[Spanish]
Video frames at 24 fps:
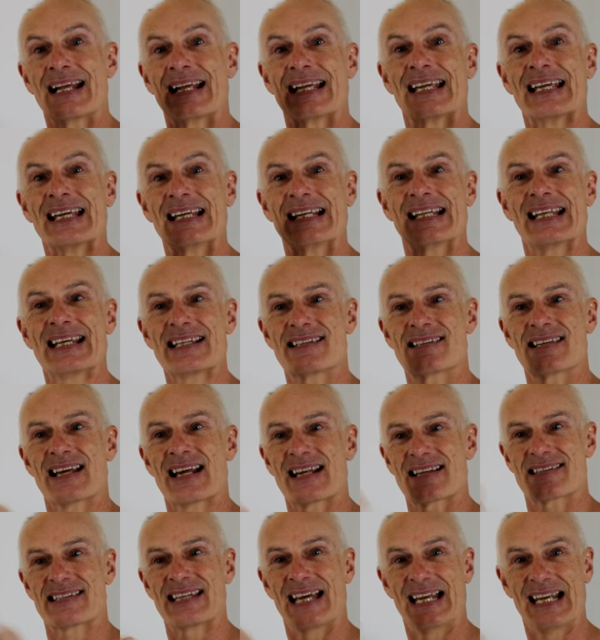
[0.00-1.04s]
y le
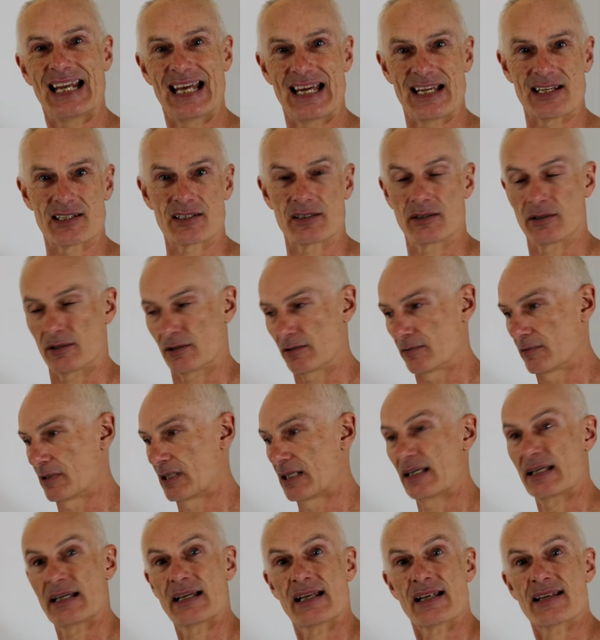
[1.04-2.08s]
echas sal a esto,
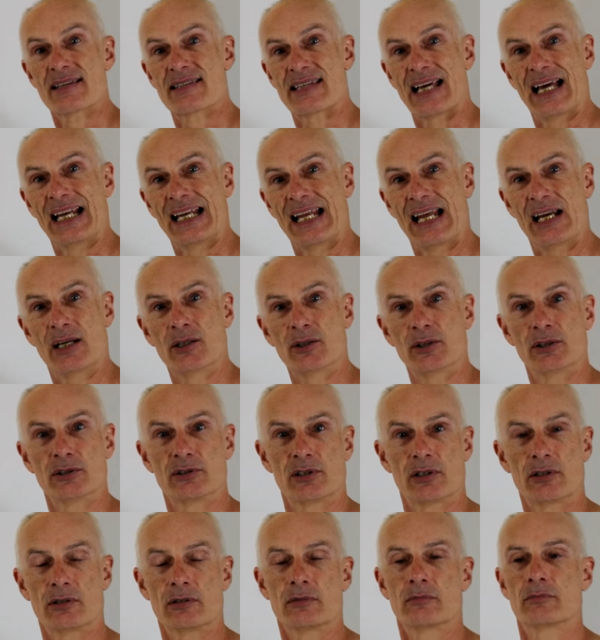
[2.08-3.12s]
sal a lo
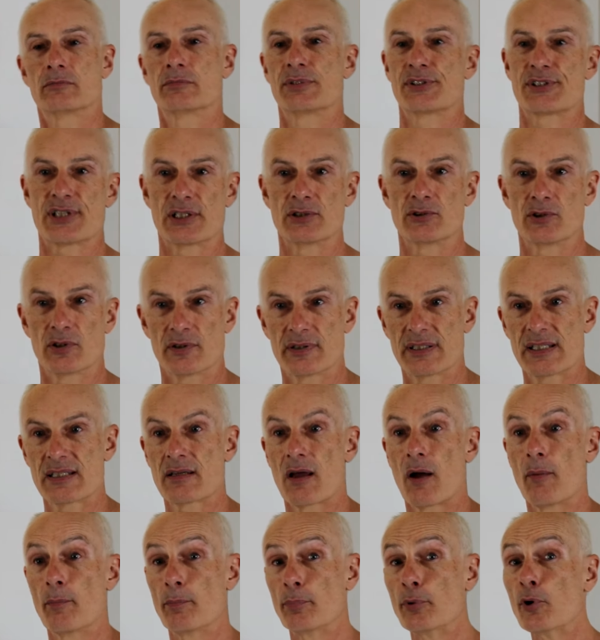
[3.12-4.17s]
otro, pues entonces
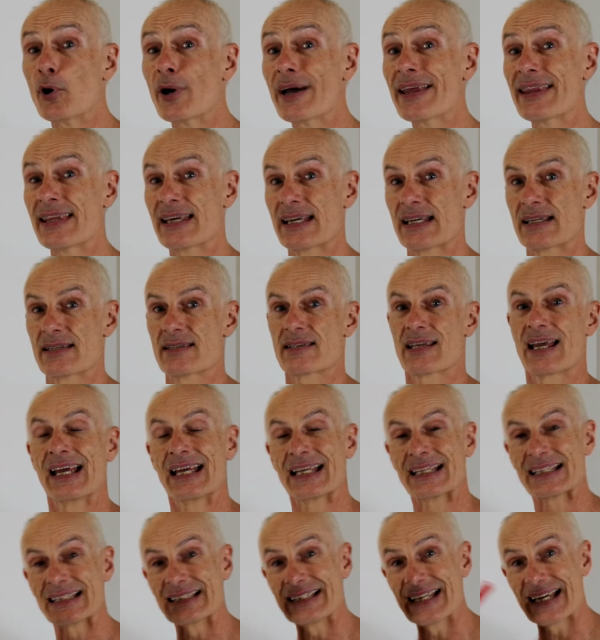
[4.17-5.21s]
puedes
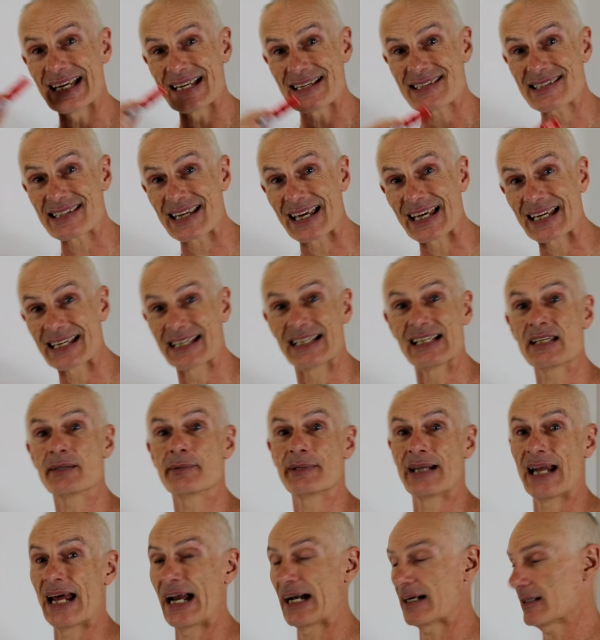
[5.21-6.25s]

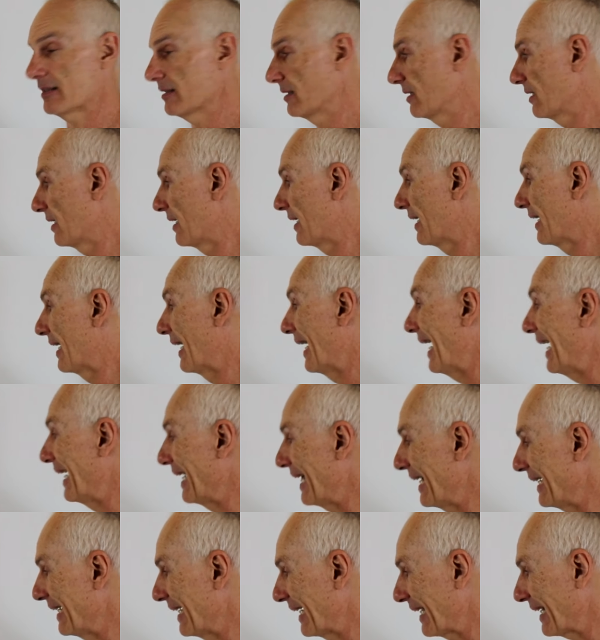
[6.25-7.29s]
desequilibrar a
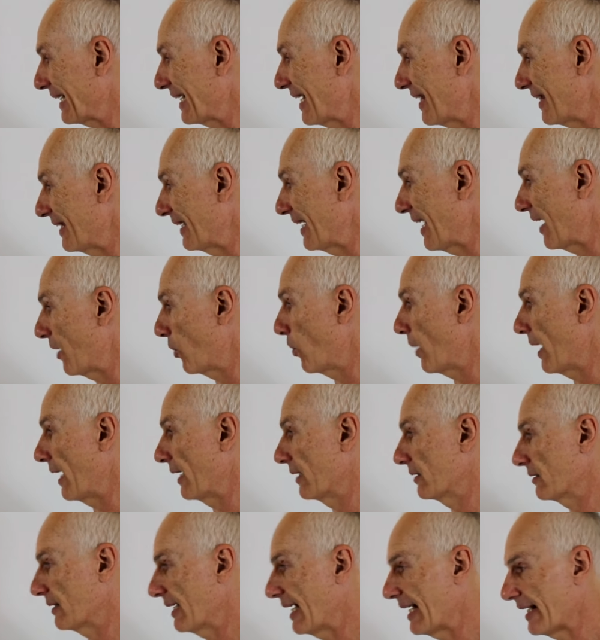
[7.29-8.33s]
la energía del agua,
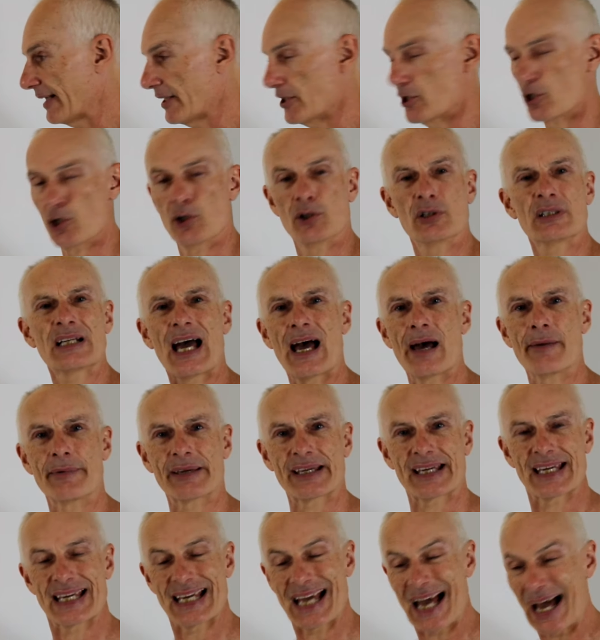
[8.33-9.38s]
a riñón, a
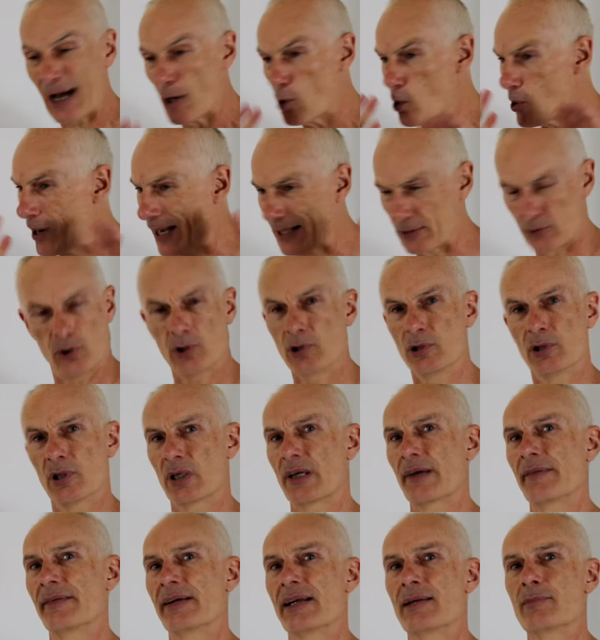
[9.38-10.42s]
vejiga o a todo lo
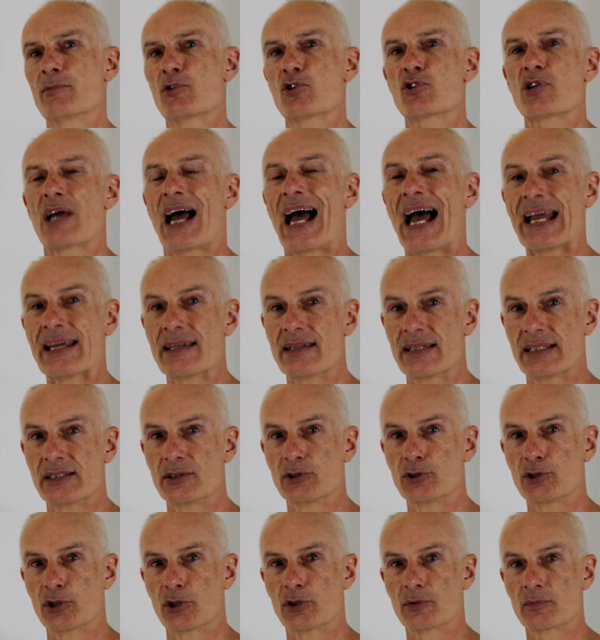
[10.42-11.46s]
que veremos ahí
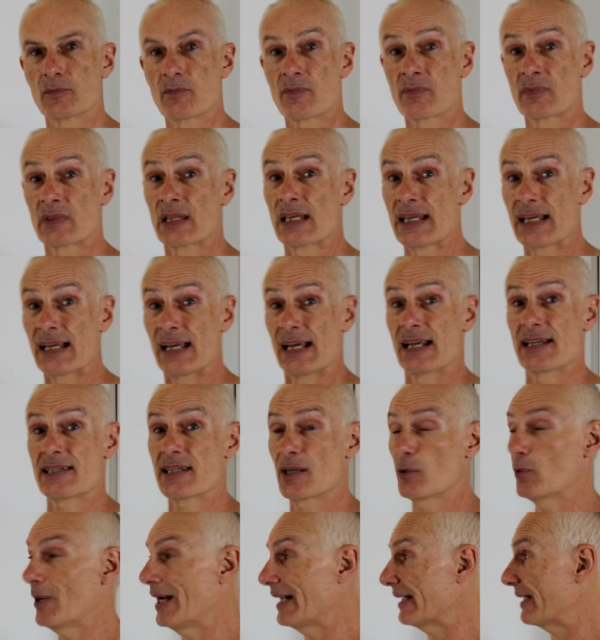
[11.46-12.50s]
dentro. Es
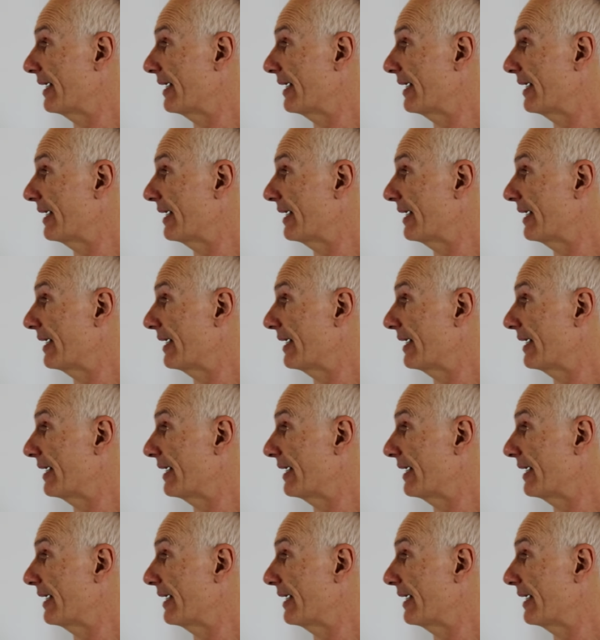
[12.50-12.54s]
igual